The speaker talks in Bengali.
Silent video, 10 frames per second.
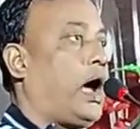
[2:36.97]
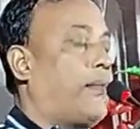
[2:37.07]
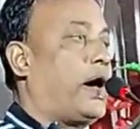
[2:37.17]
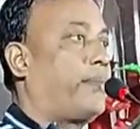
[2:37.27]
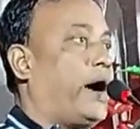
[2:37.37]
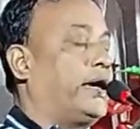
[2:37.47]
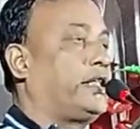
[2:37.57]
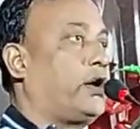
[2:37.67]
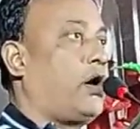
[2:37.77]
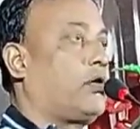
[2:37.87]
আমার
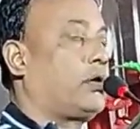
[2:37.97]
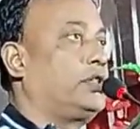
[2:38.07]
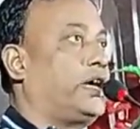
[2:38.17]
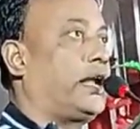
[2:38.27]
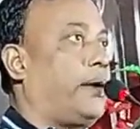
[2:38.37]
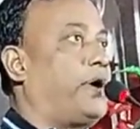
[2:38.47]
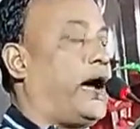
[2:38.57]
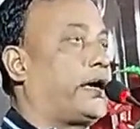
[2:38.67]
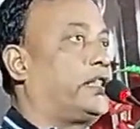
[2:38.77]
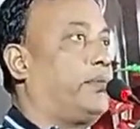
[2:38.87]
মায়েদের অগ্রাধিকার আমি
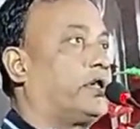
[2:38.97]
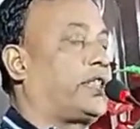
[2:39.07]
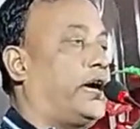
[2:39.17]
আগে দেবো